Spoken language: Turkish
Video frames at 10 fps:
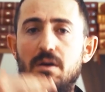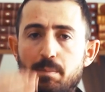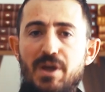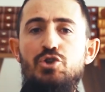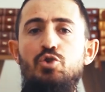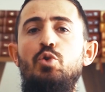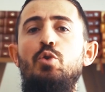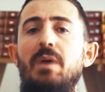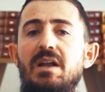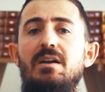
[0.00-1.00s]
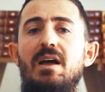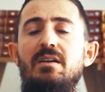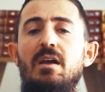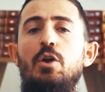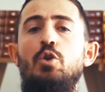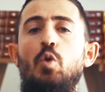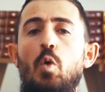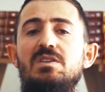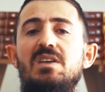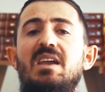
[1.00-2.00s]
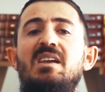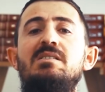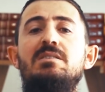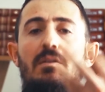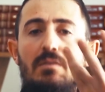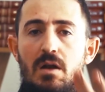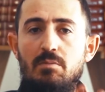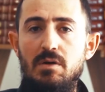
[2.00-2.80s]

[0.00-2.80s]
meşruyu belirler yoksa insanlar